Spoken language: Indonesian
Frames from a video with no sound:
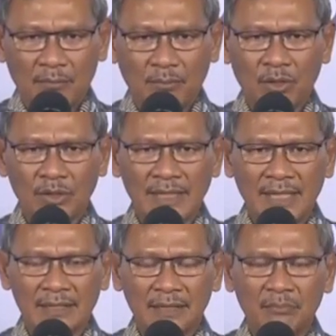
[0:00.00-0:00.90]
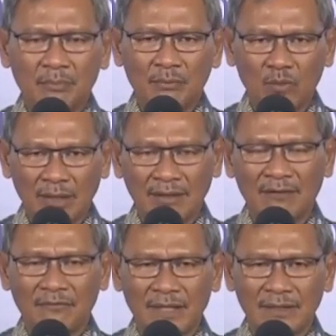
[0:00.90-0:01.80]
Proses
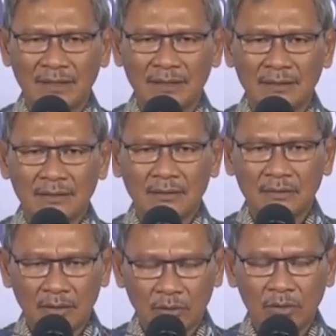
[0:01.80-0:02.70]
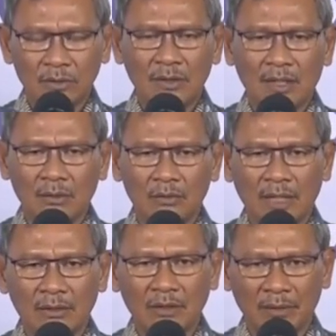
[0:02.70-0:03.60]
pembuatan vaksin terus
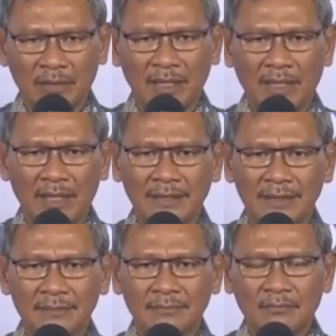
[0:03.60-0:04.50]
dilakukan oleh para ahli